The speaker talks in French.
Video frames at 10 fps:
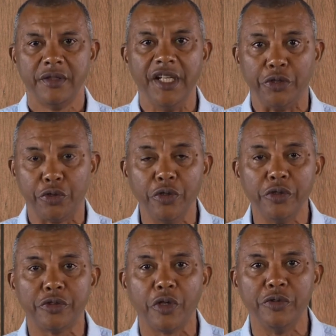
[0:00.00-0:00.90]
des
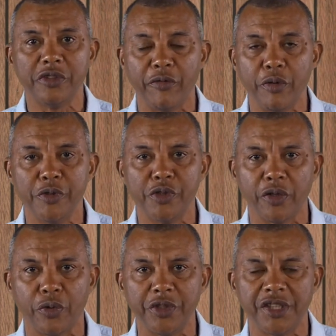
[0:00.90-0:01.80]
choses que nous avons besoin
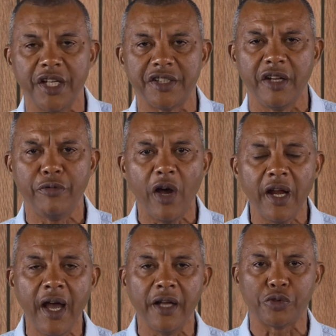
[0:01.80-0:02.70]
de rechercher.
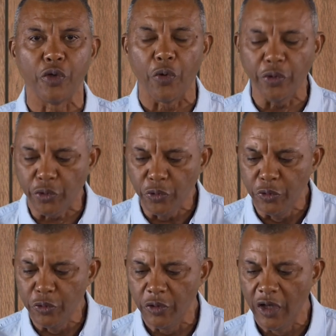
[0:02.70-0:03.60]
Voilà ce
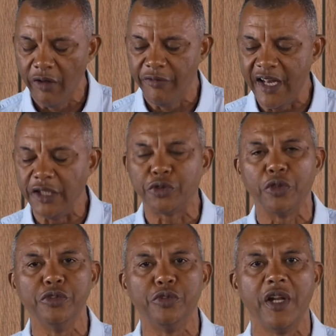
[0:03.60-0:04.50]
retour vers les
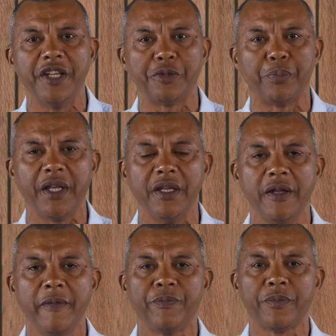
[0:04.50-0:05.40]
choses de l'Esprit.
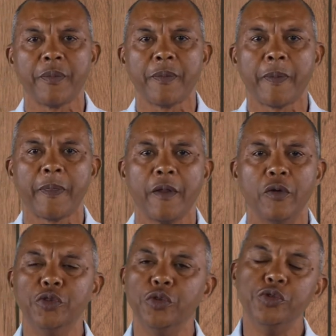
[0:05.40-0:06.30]

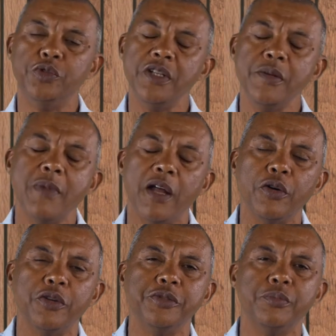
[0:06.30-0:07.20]
Aujourd'hui,
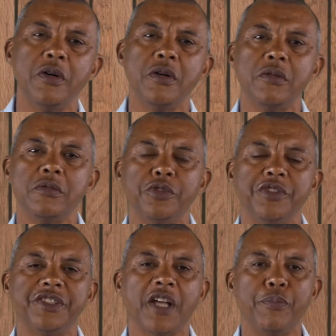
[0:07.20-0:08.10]
malheureusement, je
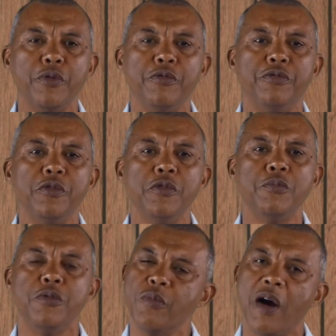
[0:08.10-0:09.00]
dis ça pour vous,
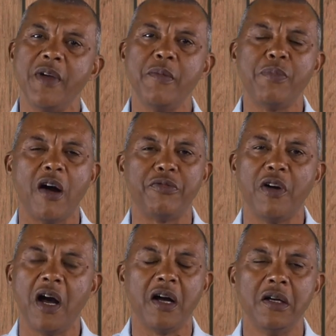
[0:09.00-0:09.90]
pour moi-même,
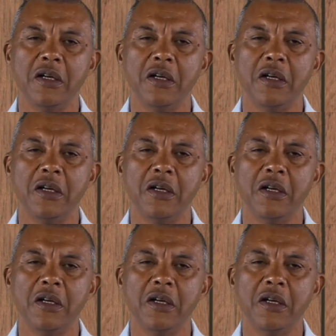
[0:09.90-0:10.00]
parfois,